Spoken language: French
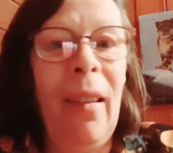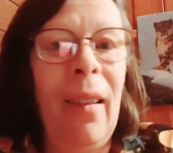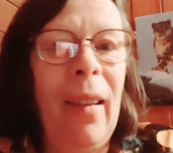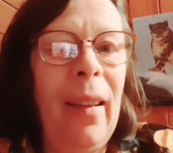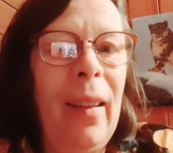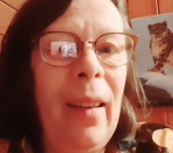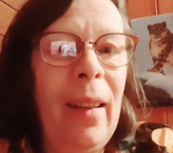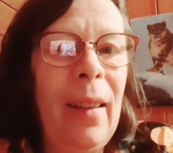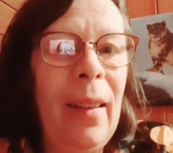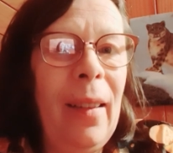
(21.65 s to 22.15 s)

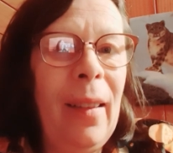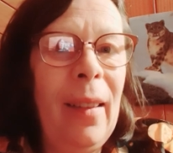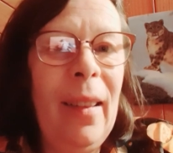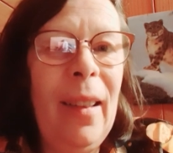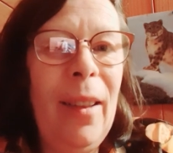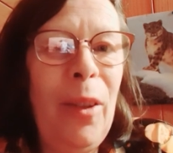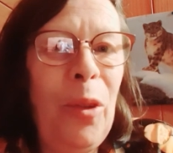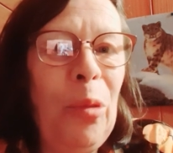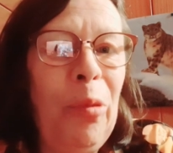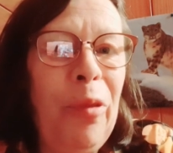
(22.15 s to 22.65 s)
et il
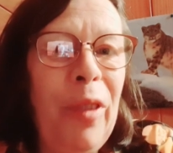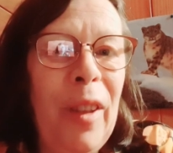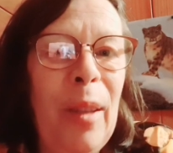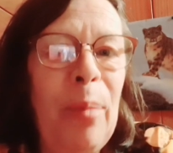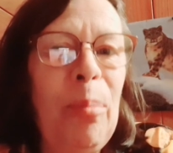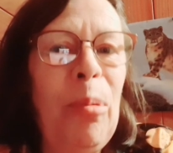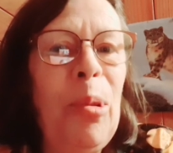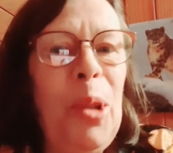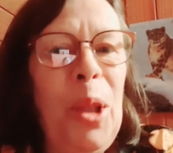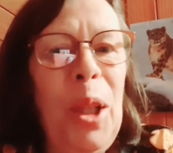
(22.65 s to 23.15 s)
souffle ses
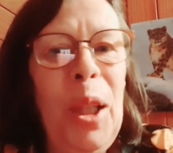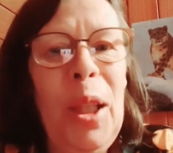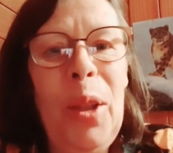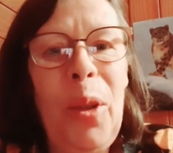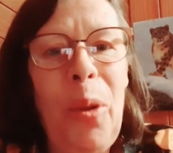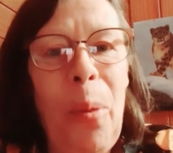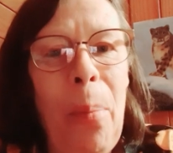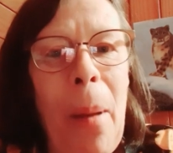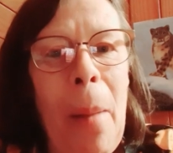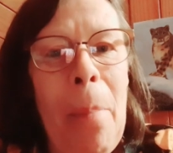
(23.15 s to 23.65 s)
bougies,
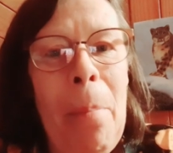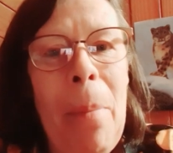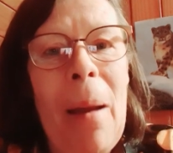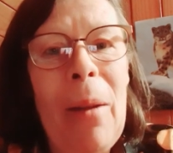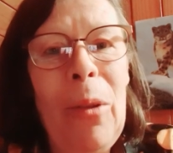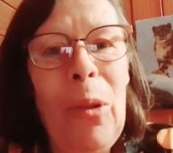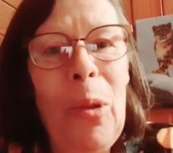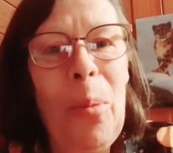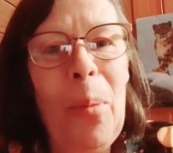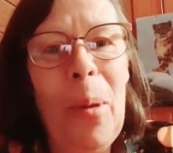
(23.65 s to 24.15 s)
que papa
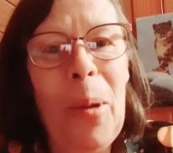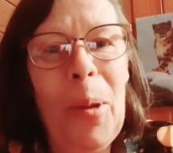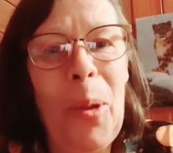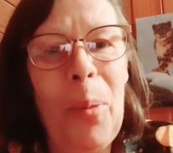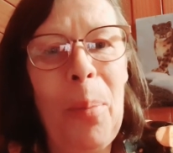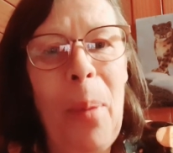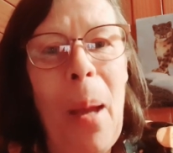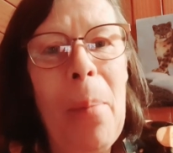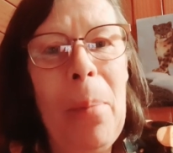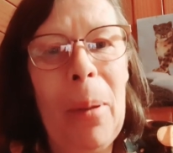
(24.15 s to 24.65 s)
ne mente
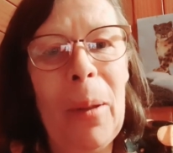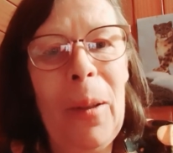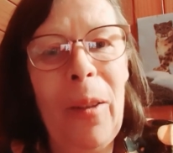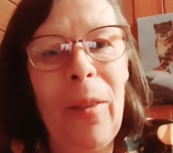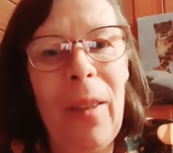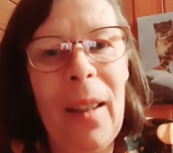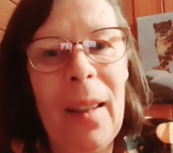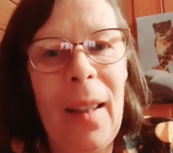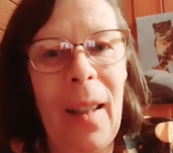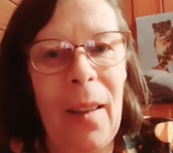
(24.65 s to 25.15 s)
pas pendant
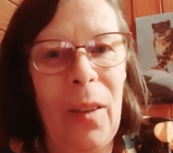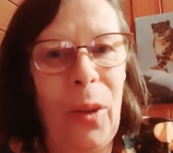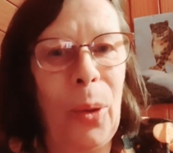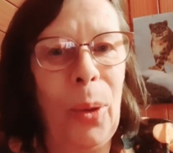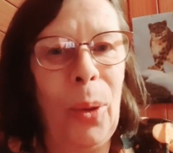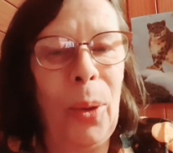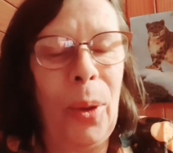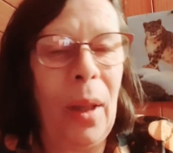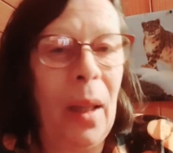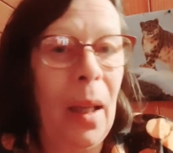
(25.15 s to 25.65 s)
24
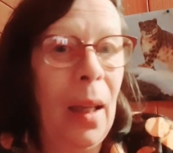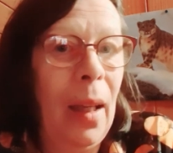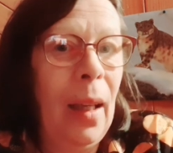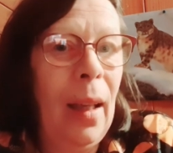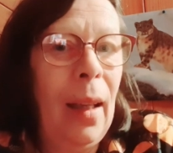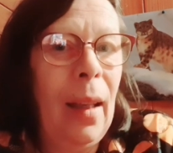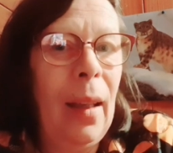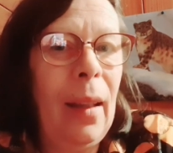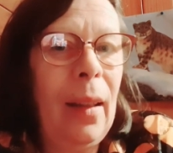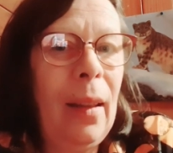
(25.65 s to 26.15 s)
heures.
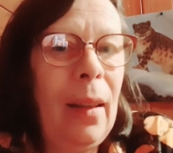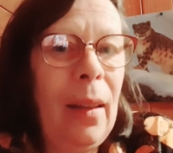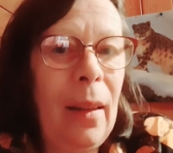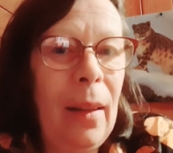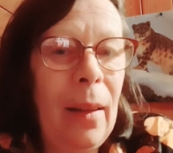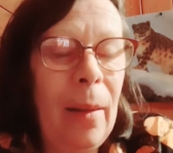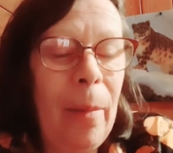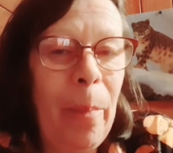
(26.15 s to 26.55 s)
Et